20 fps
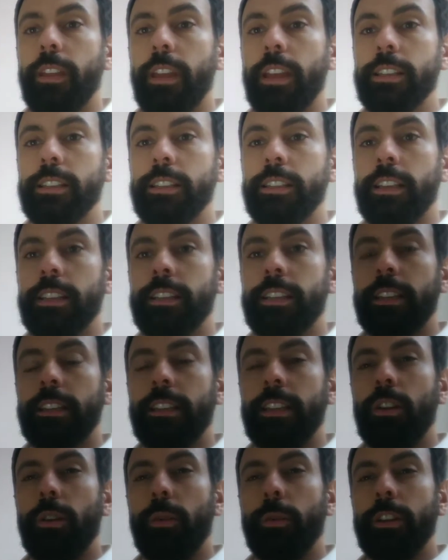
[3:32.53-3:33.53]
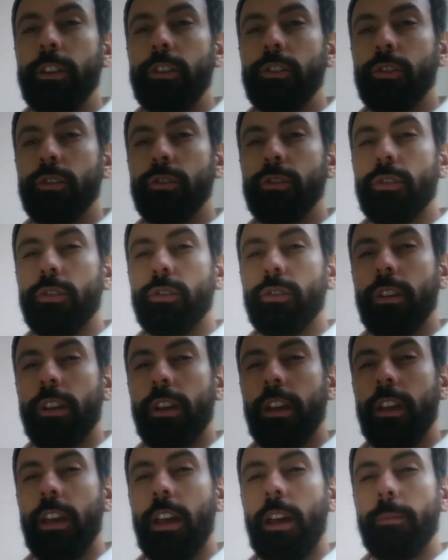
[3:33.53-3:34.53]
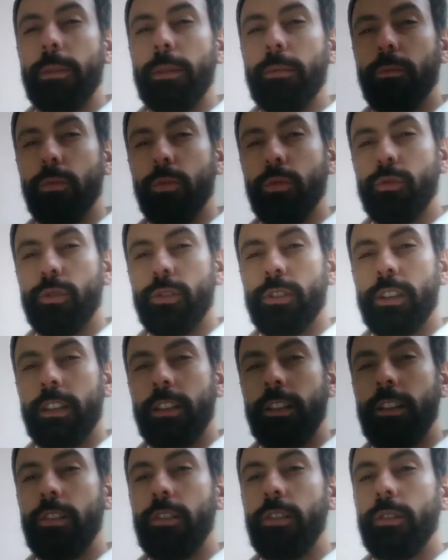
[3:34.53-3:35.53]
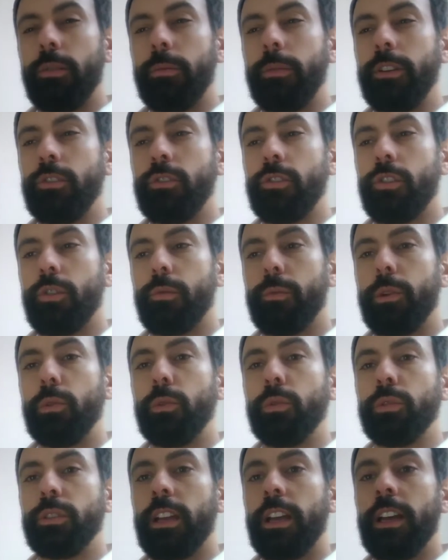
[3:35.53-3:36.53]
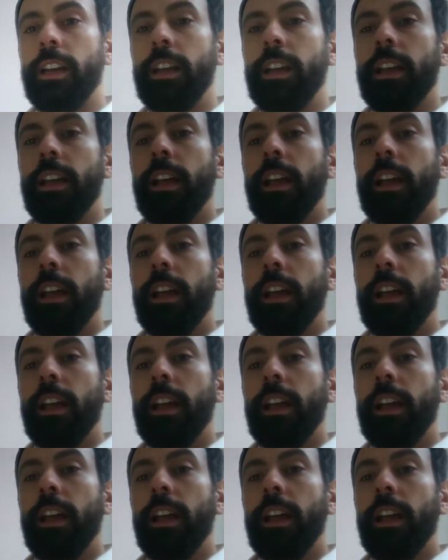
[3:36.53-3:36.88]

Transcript: Es de ese estilo brilloso, que a mí mucho ese estilo de brillo no me gusta.